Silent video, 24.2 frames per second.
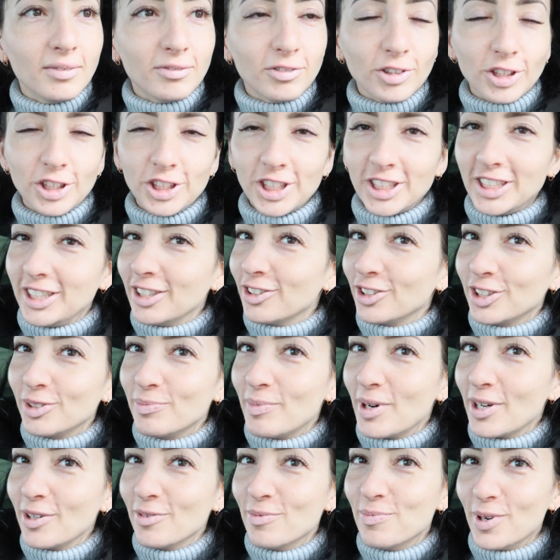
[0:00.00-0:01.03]
Вот, сейчас я уже
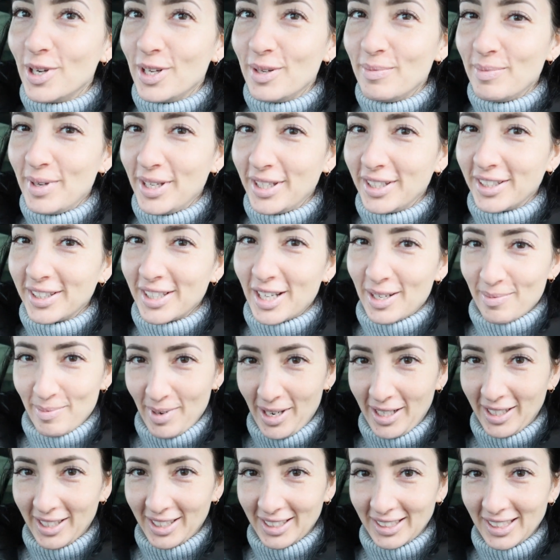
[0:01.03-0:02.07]
могу более-менее нормально